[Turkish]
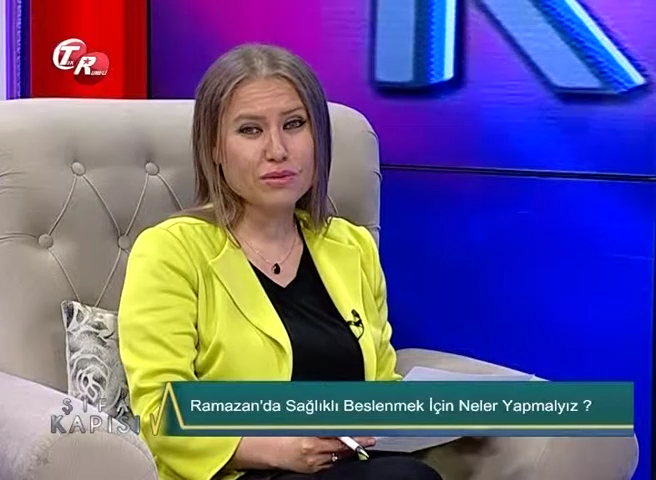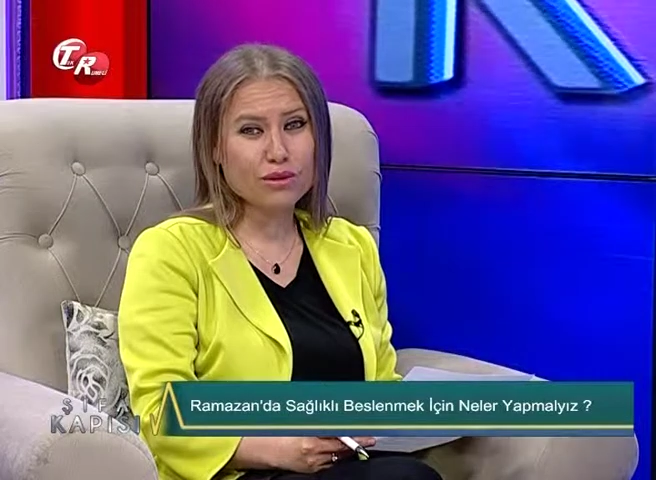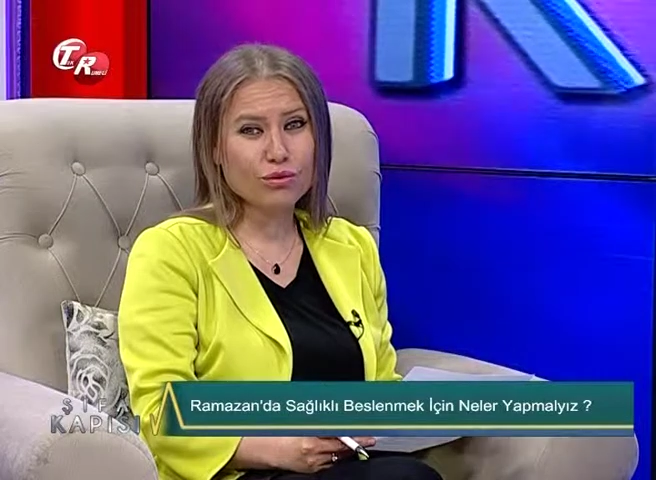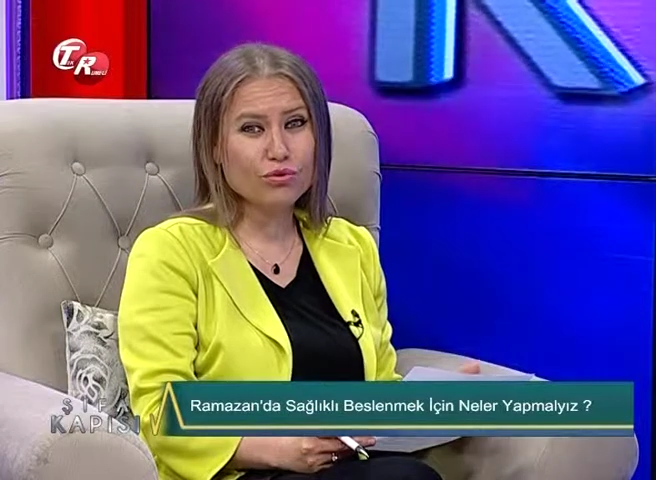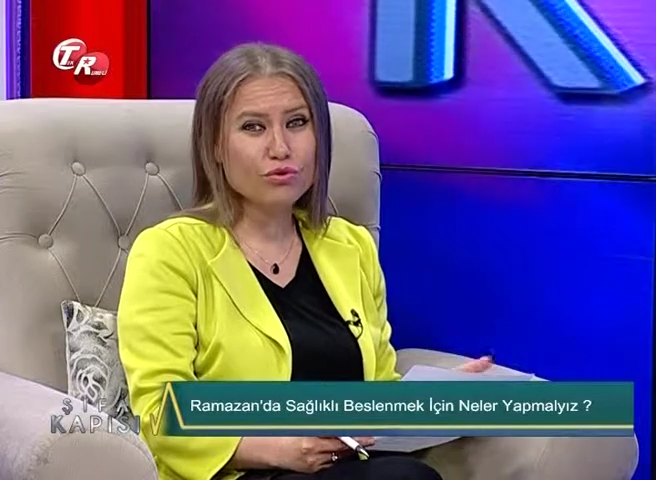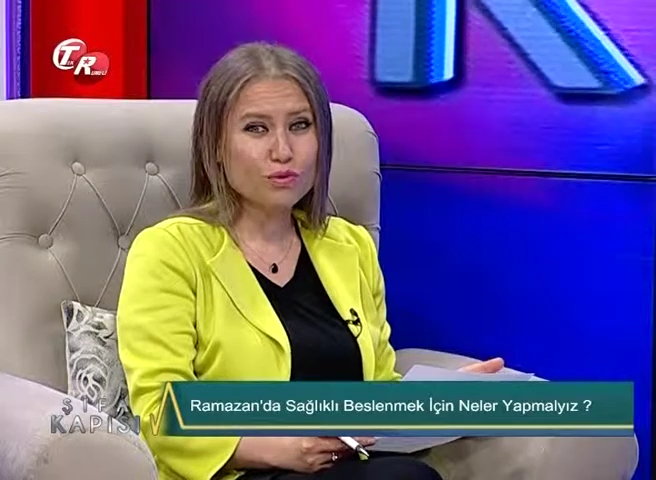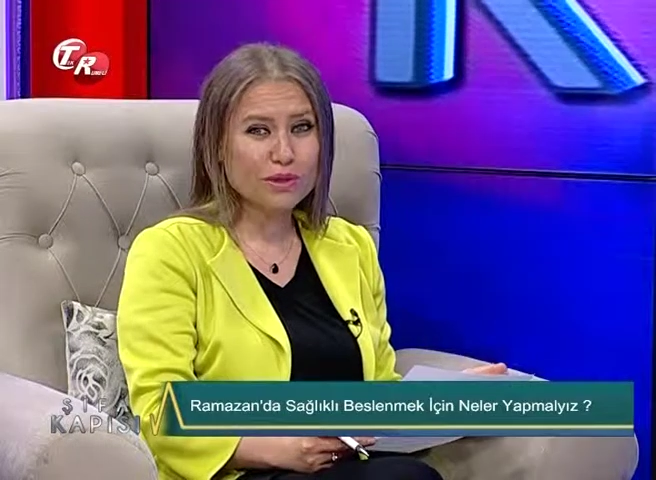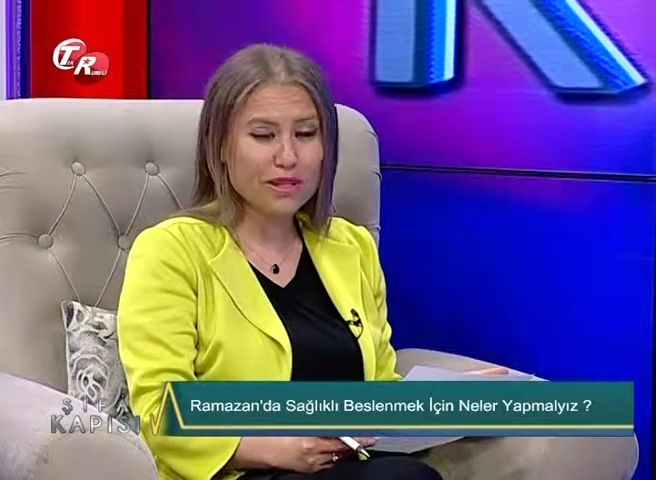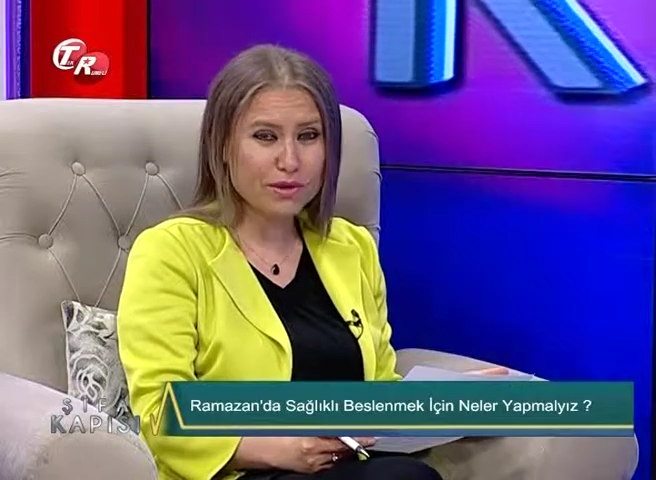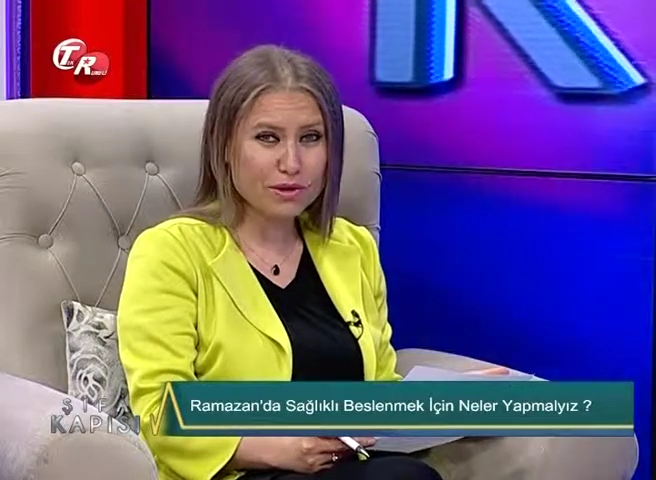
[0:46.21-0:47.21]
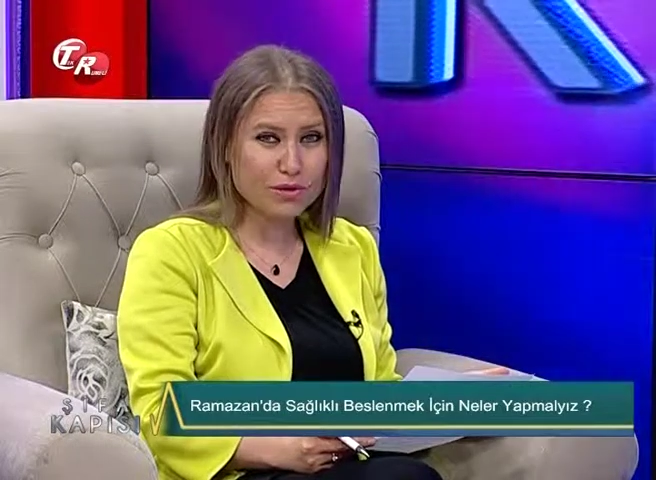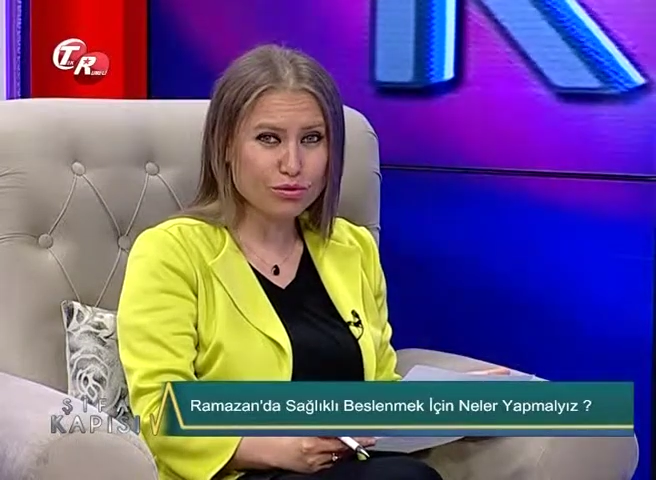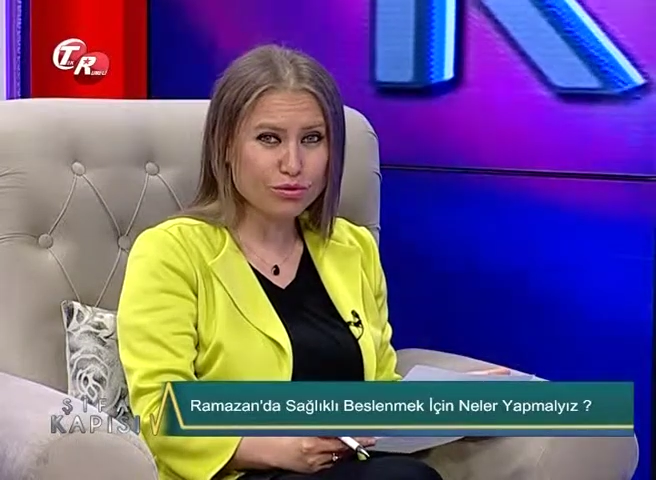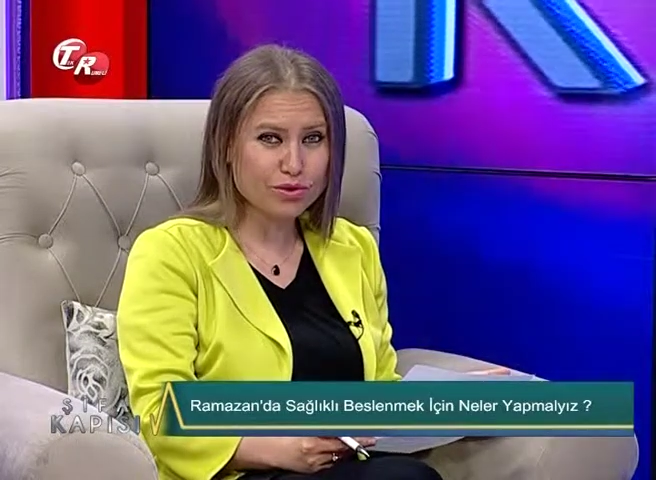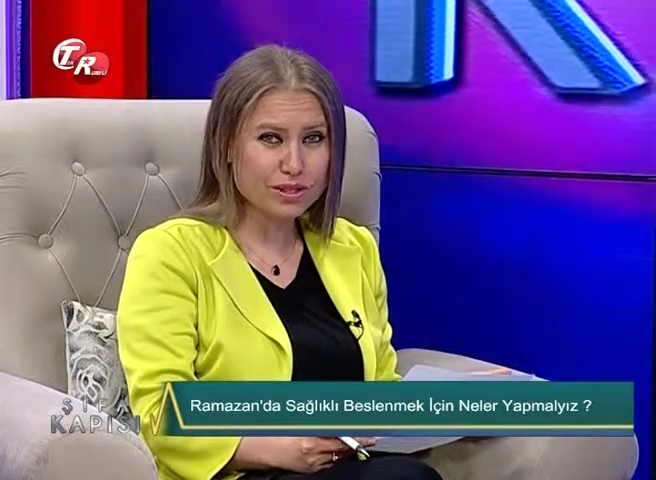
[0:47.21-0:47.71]
Biz de konu uzmanına hemen
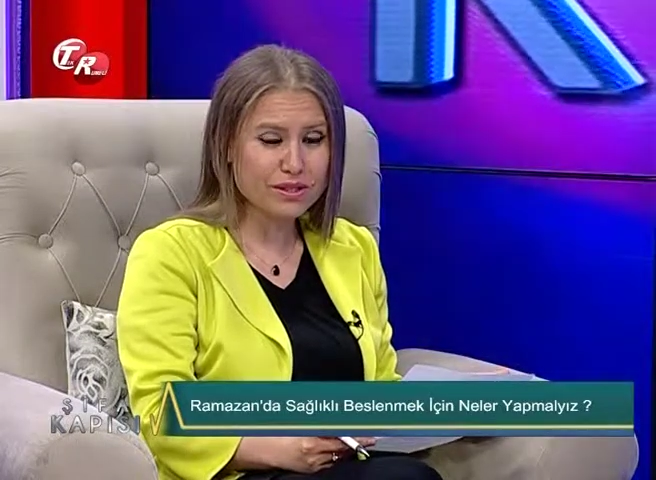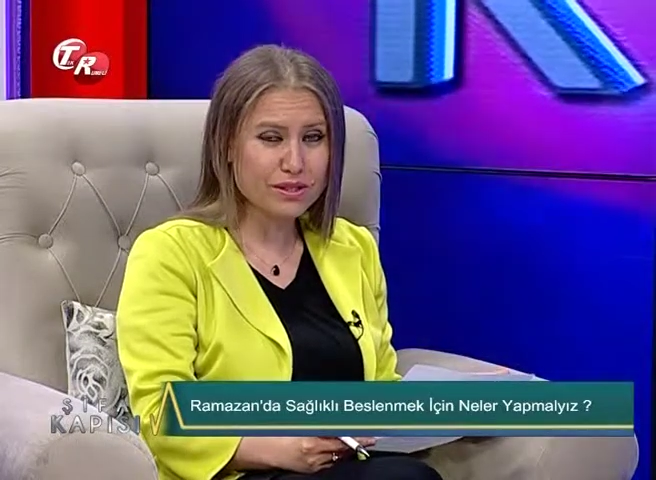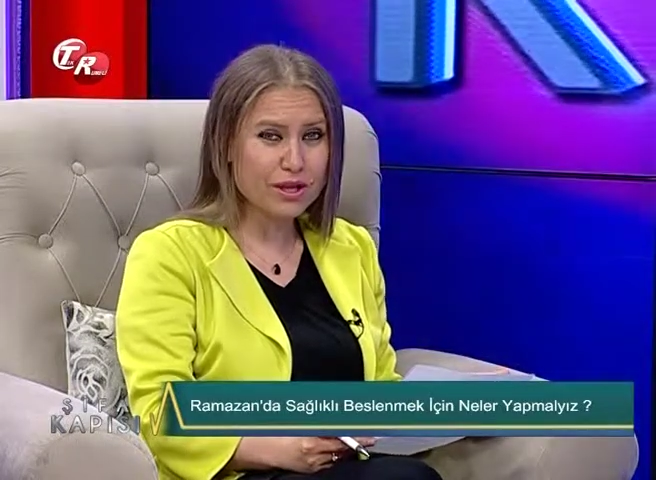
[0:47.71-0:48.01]
soracağız.